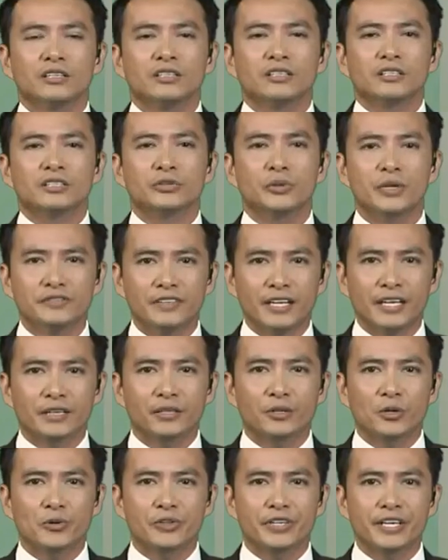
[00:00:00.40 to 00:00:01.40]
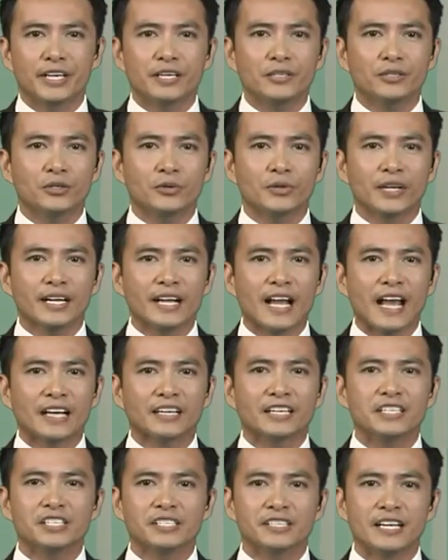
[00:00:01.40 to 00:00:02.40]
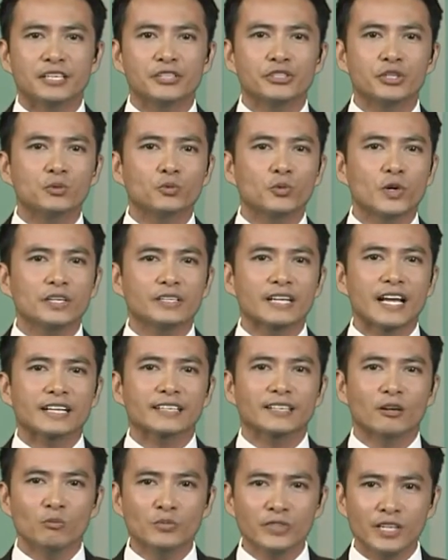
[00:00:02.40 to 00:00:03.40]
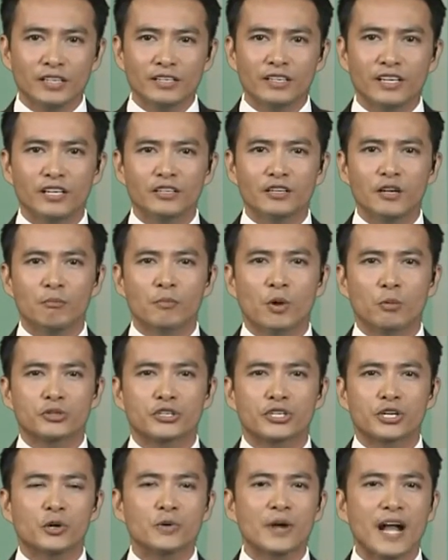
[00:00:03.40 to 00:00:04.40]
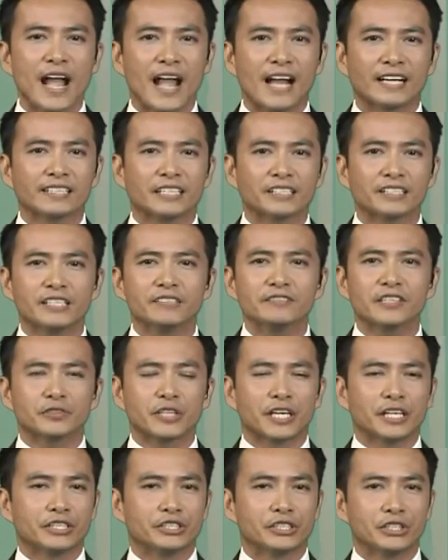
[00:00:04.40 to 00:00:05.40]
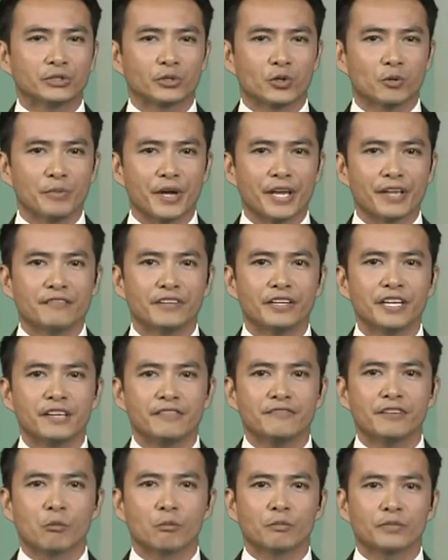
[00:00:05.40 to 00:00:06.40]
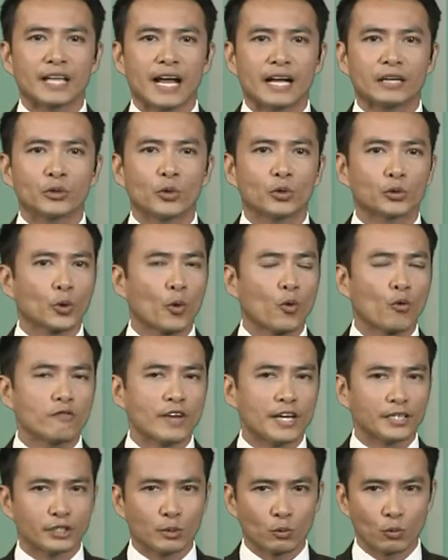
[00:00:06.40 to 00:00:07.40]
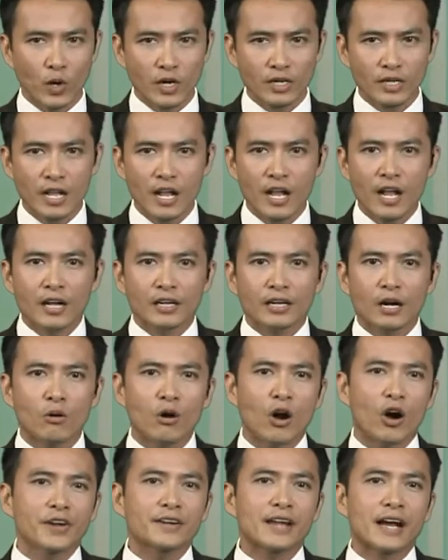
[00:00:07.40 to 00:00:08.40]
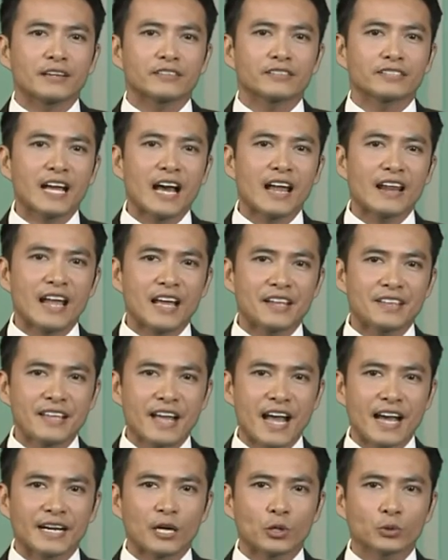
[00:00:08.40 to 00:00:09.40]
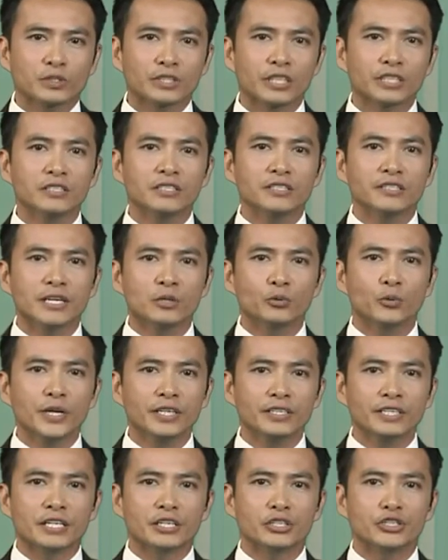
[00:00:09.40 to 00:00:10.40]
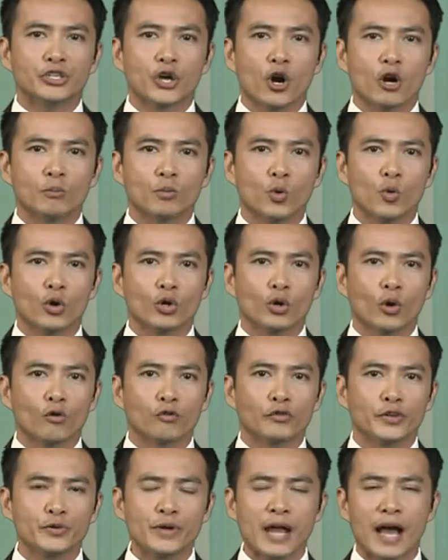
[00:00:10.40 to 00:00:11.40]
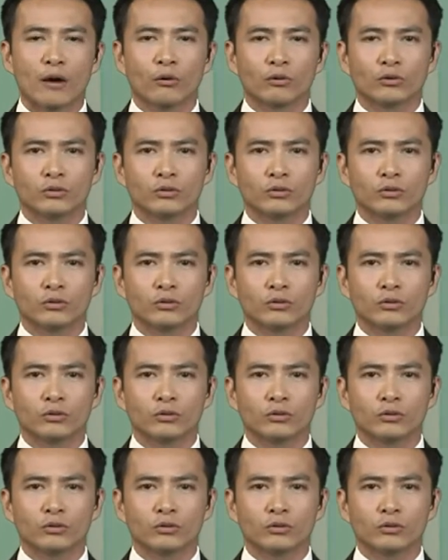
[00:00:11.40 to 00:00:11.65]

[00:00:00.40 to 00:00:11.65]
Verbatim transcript: Thưa quý vị, cuộc chiến của các hãng Internet Trung Quốc đang nóng dần lên. Một số hãng đã tiến vào thị trường của Mỹ với hy vọng tăng nguồn thu về Trung Quốc. Câu hỏi đặt ra là nhà đầu tư nên quyết định chọn mua cổ phiếu nào?